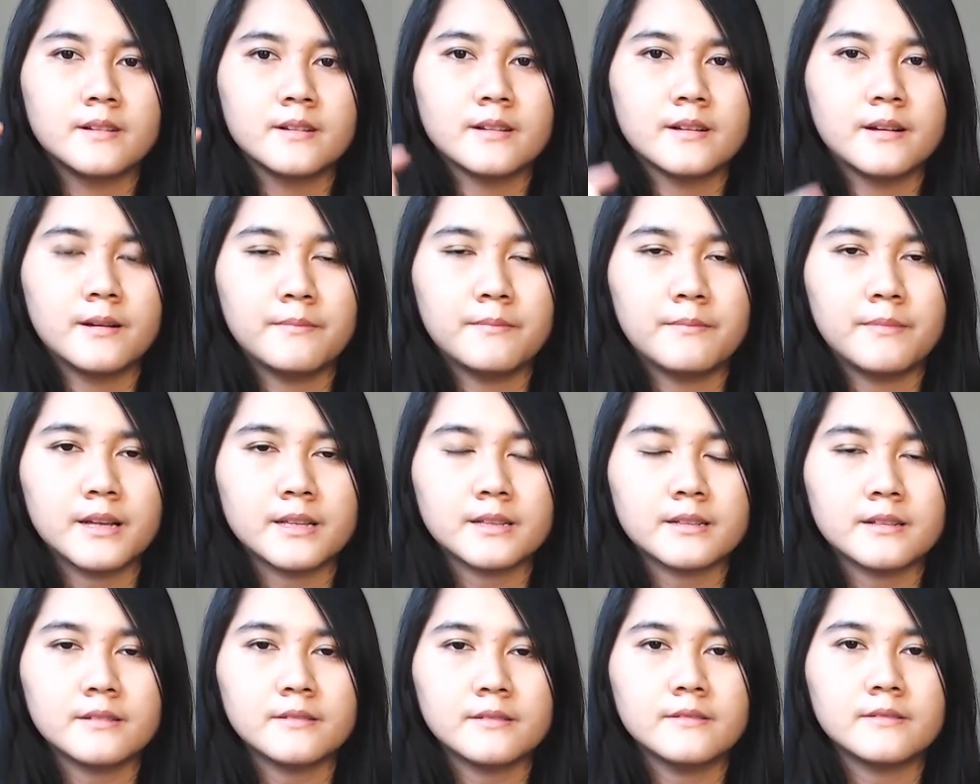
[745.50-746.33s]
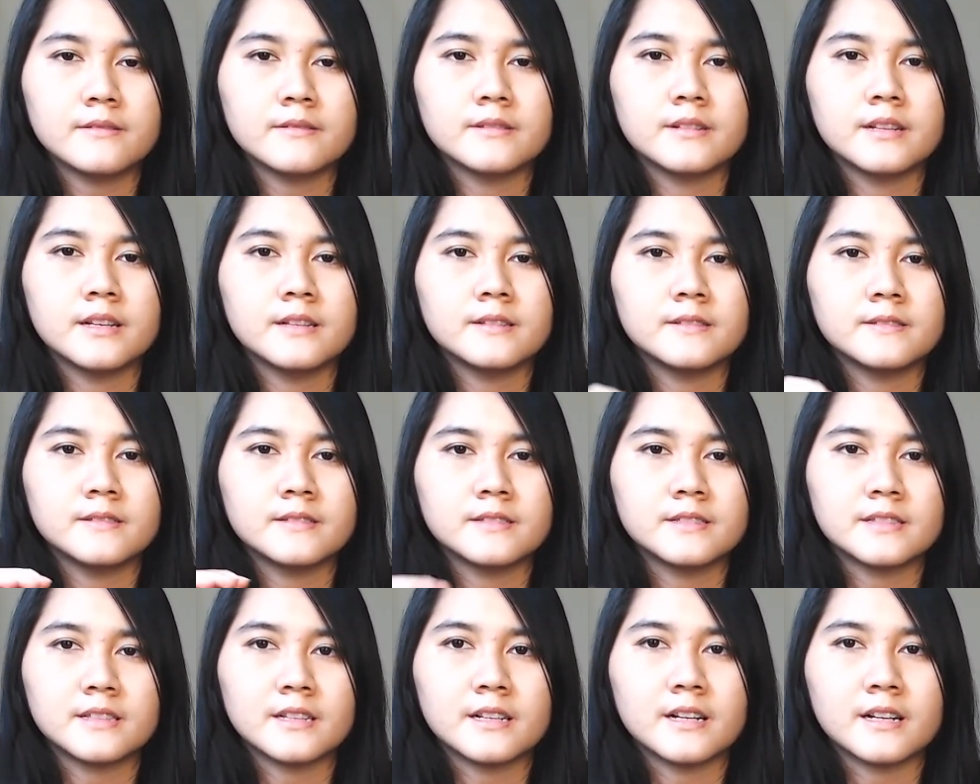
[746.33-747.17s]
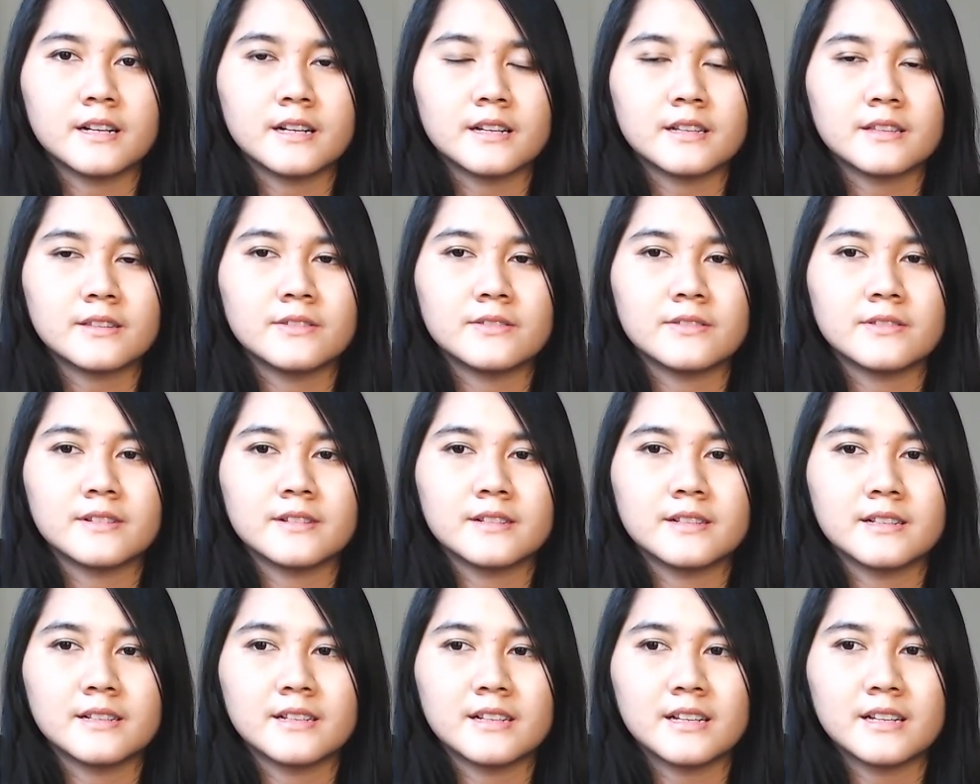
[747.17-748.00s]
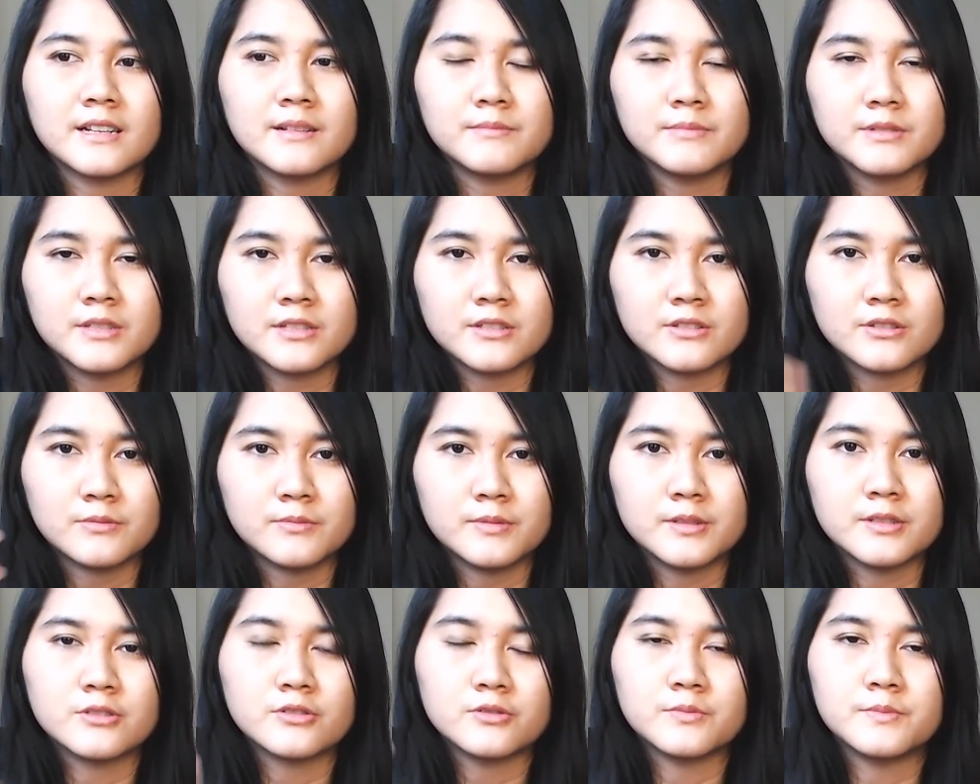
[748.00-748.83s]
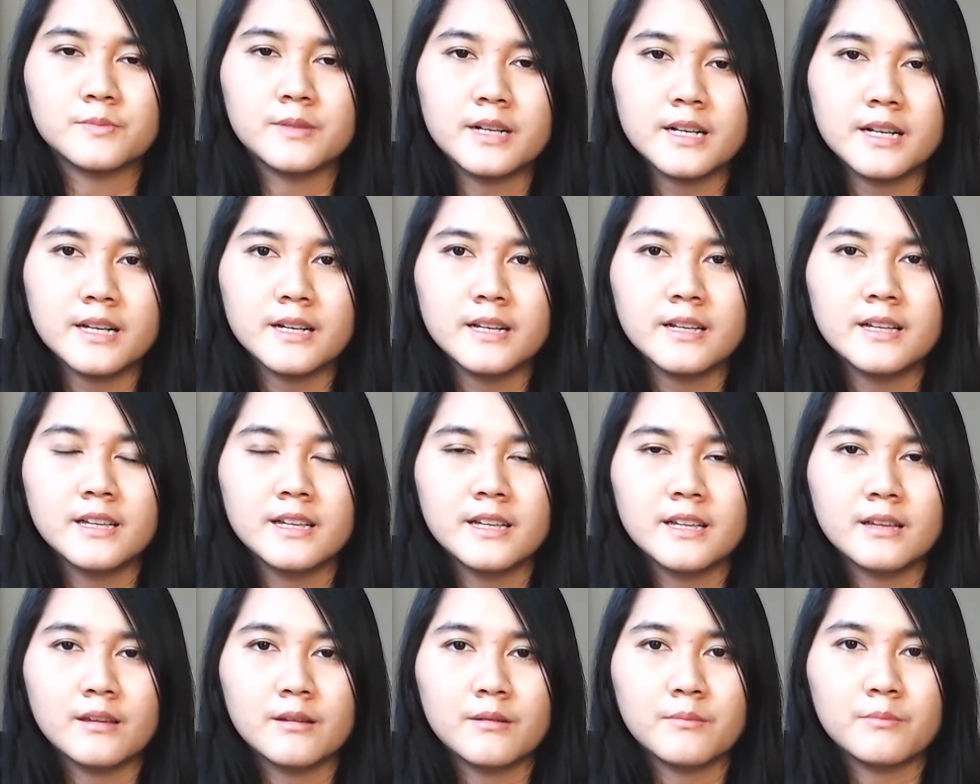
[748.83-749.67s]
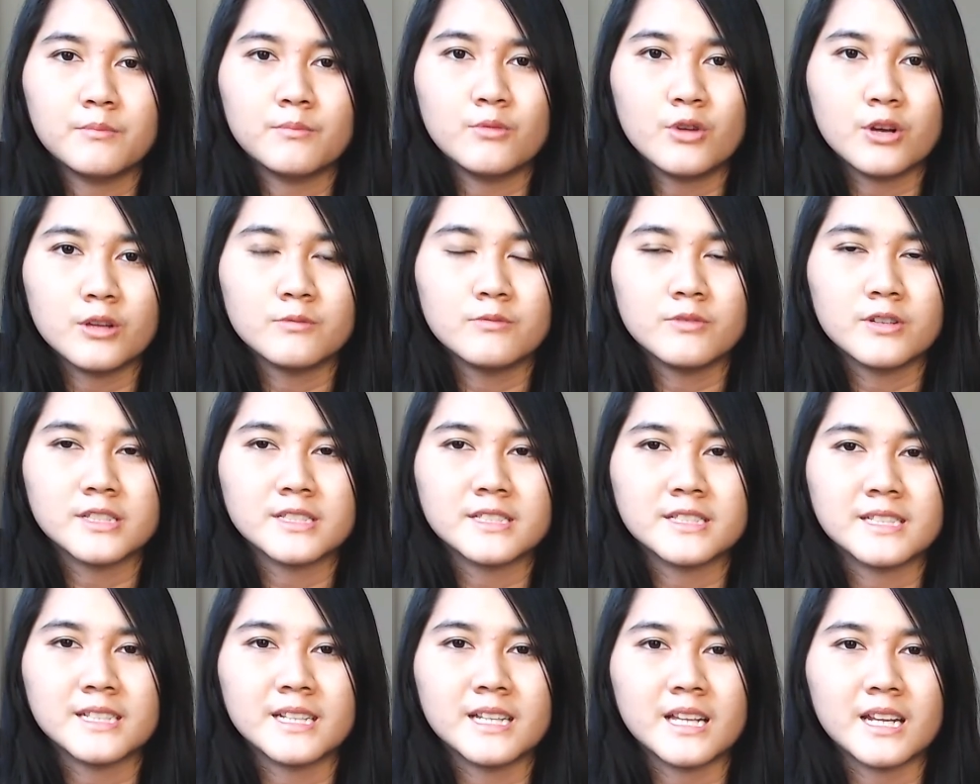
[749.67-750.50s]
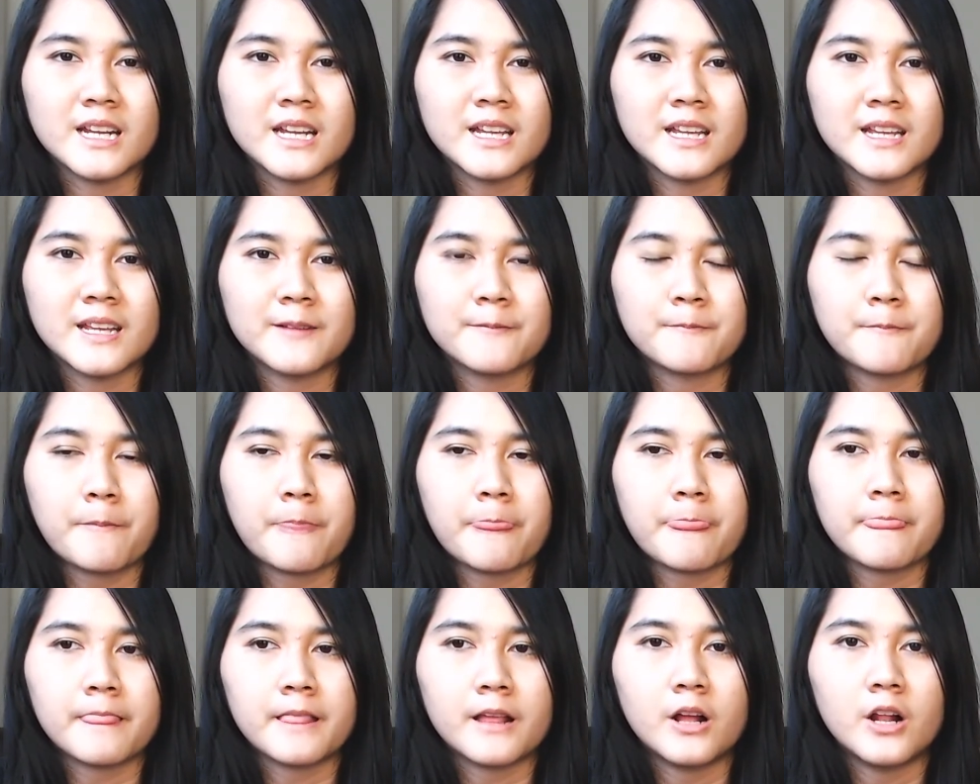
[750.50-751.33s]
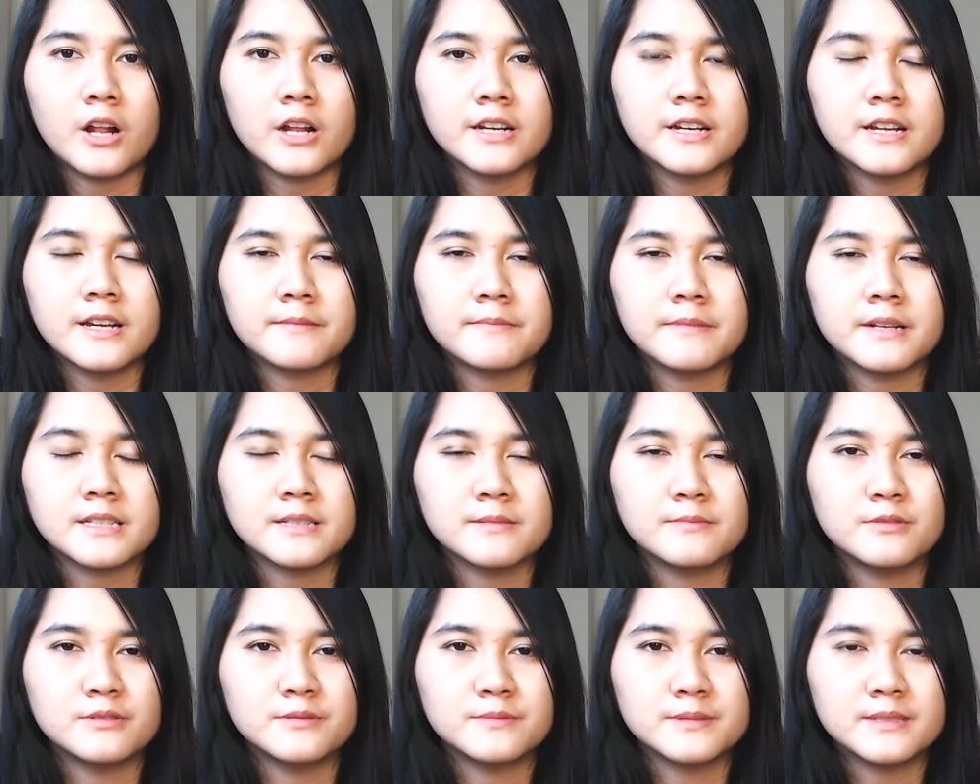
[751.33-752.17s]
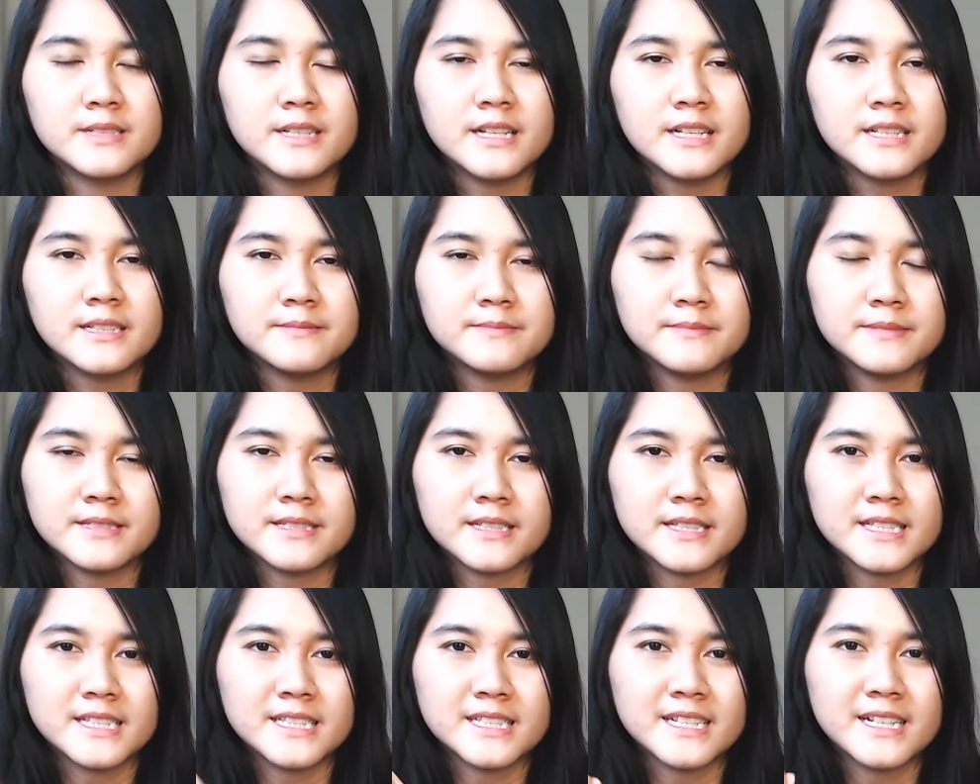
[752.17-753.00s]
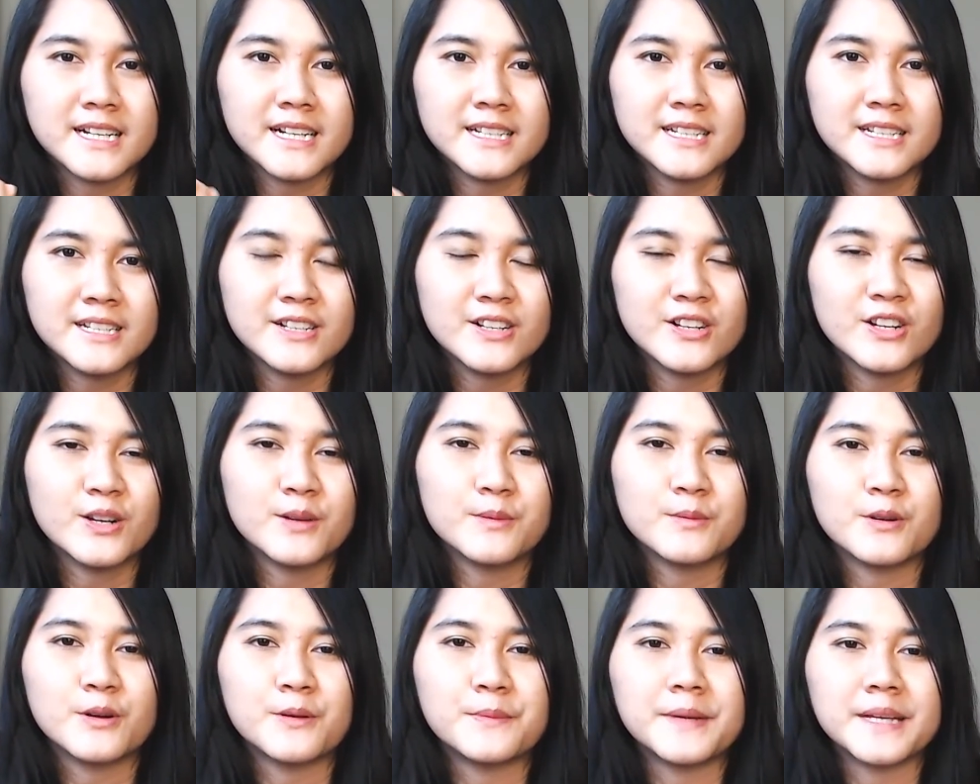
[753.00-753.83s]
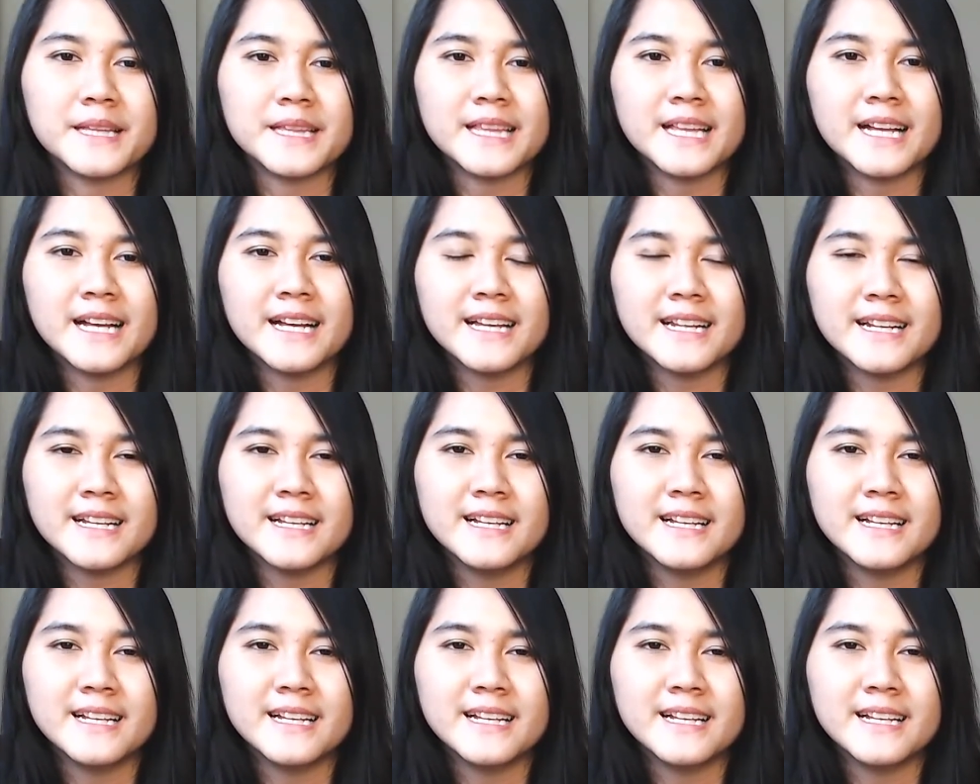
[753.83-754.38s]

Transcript: empat ketuk dan setengah ketuk kan bisa coba-coba buat-buat sendiri kalau ada yang masih belum jelas, bisa tanyakan di kolom komentar.